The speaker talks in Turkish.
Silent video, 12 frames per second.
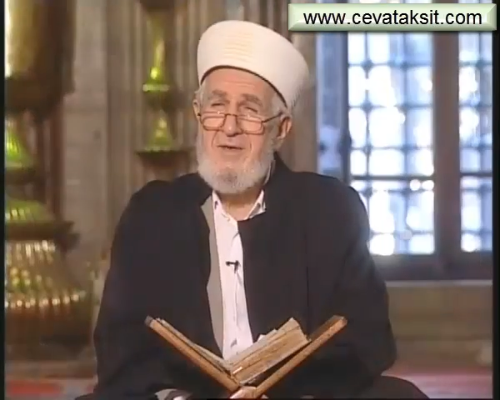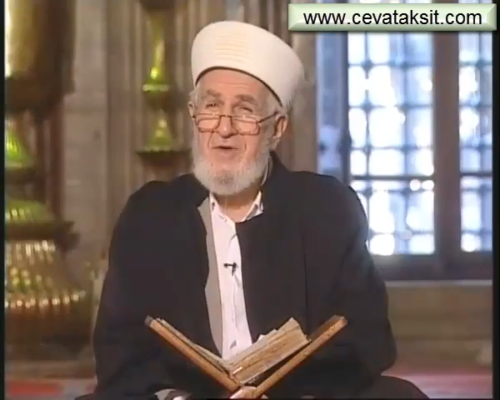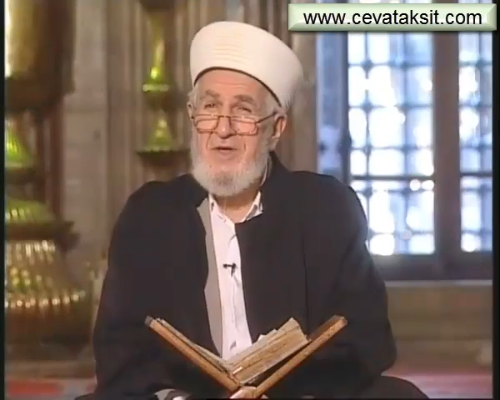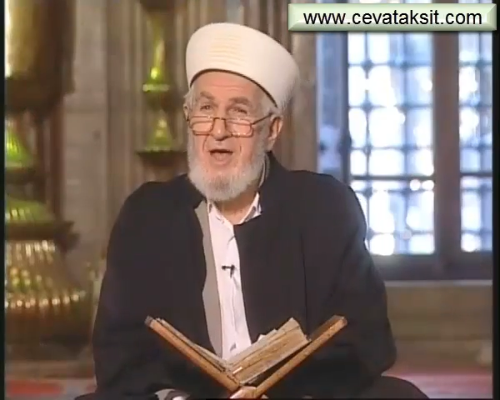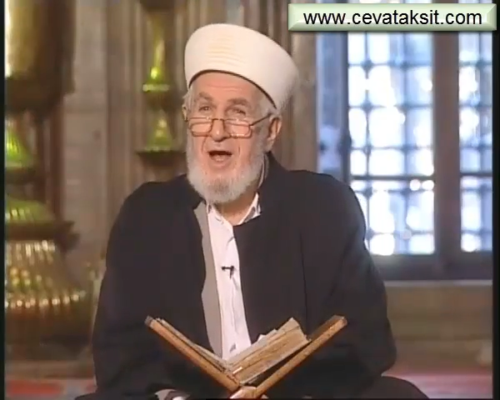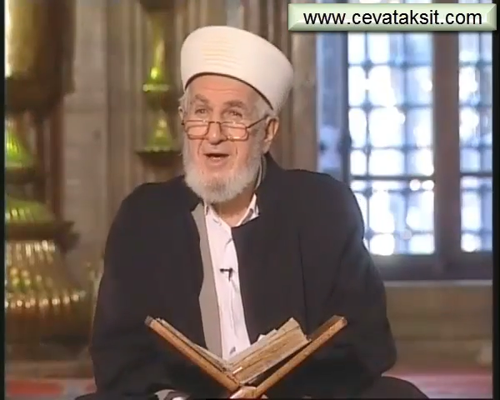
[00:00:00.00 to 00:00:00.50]

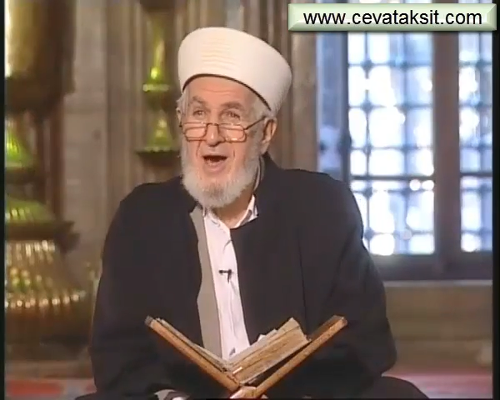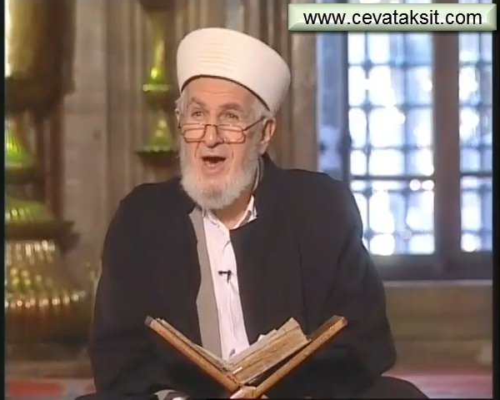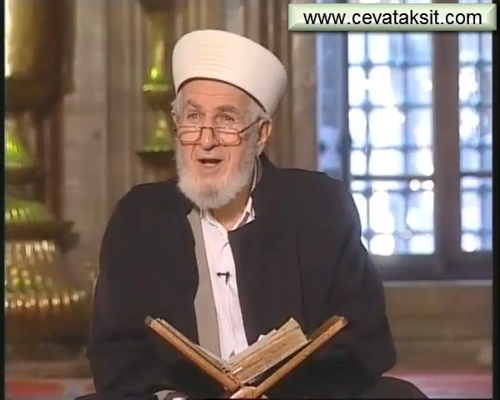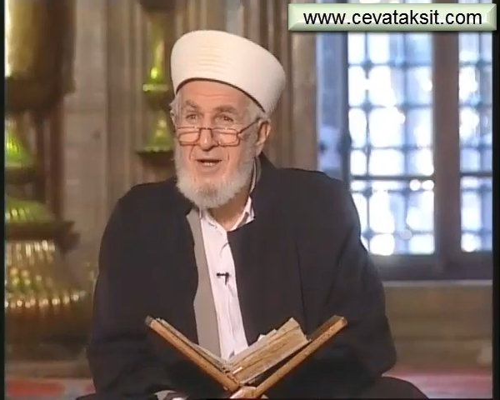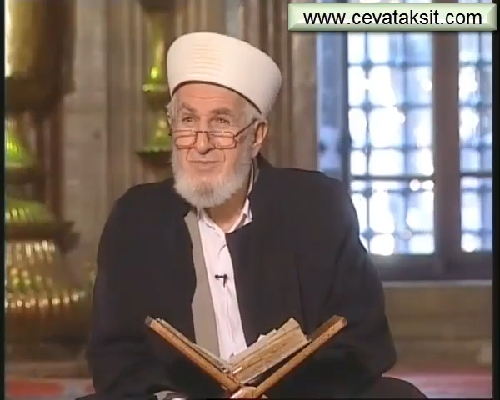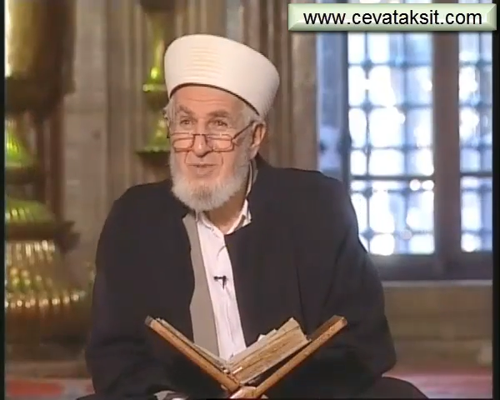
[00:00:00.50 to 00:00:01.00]

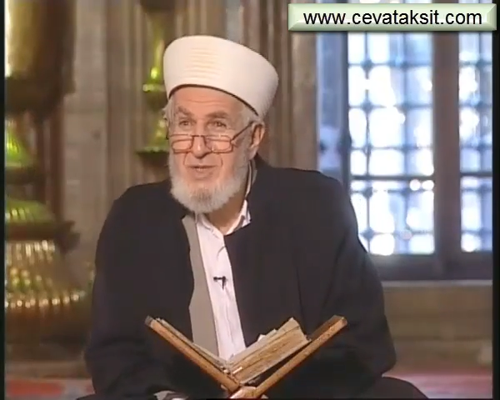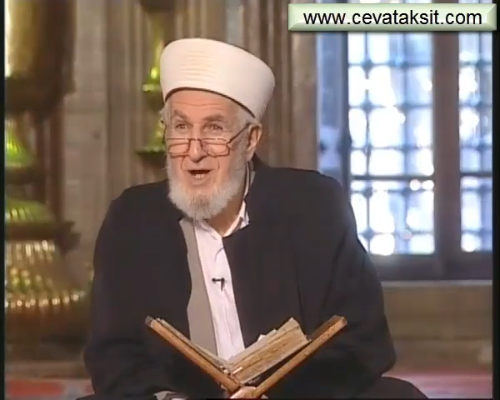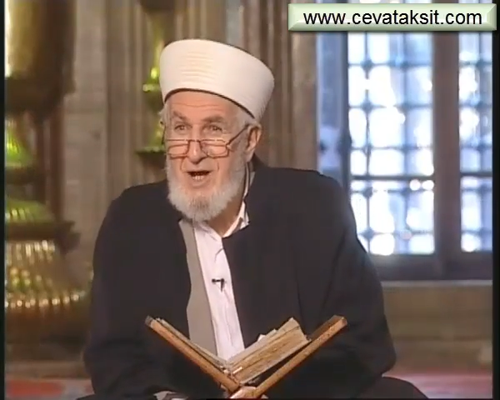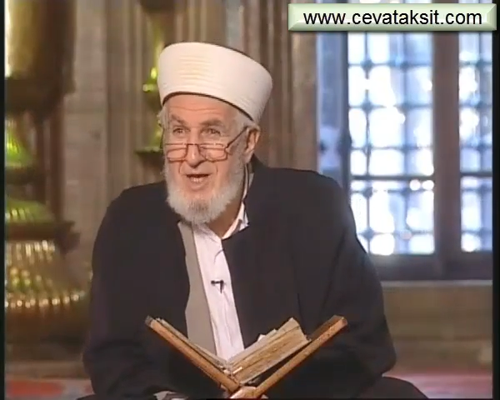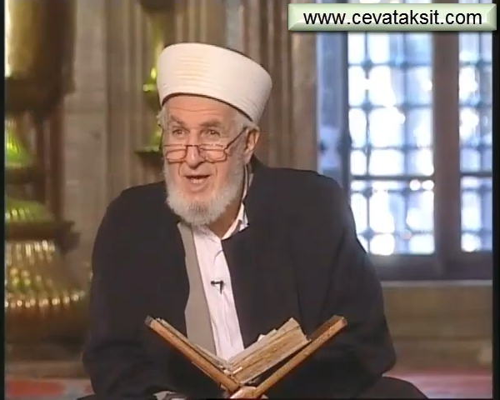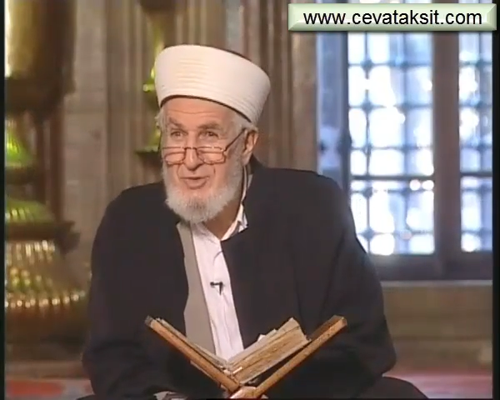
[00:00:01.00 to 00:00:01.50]
fedakar bir
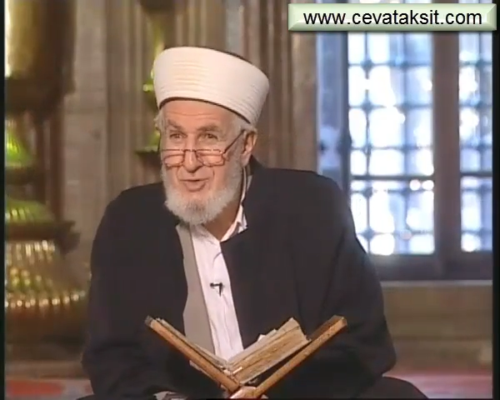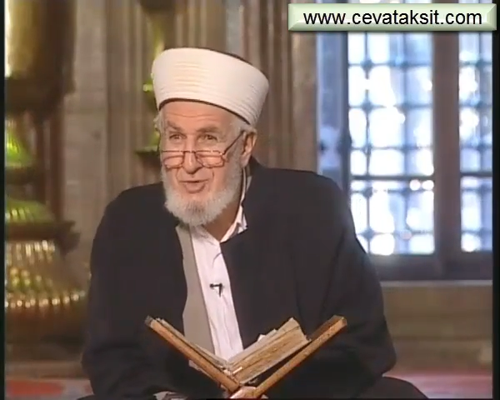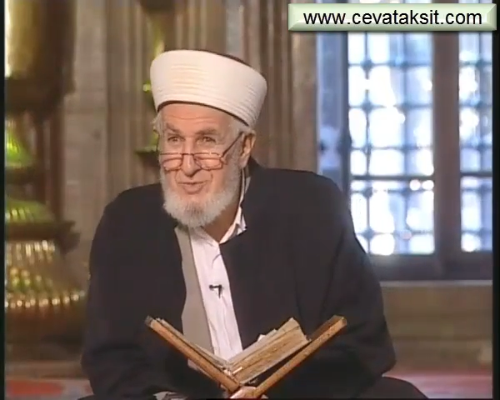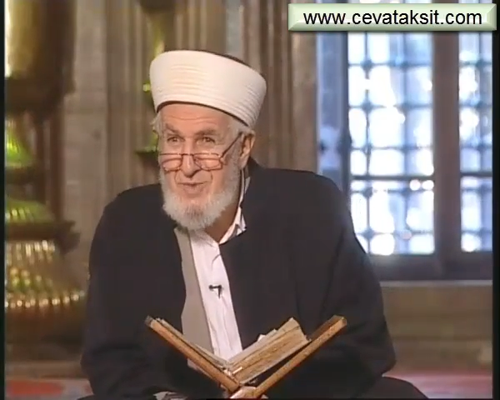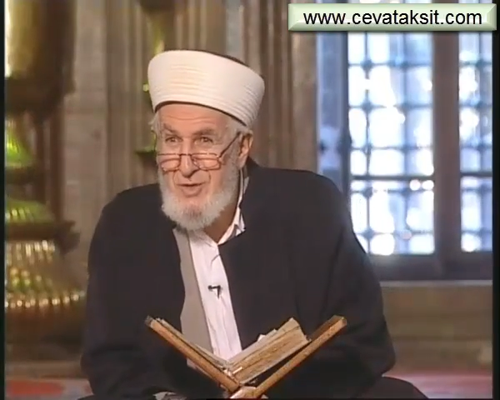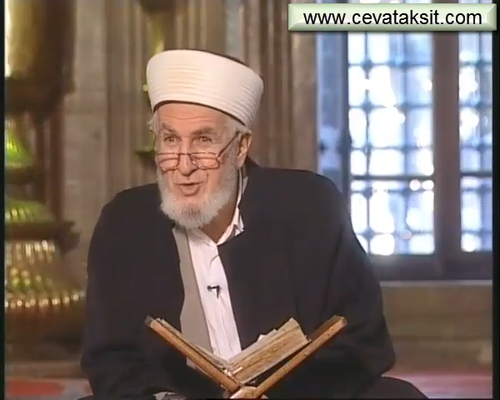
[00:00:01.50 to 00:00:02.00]
hayat
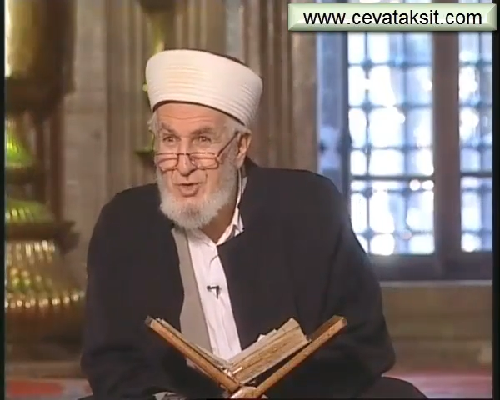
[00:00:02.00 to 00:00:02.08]
sürmek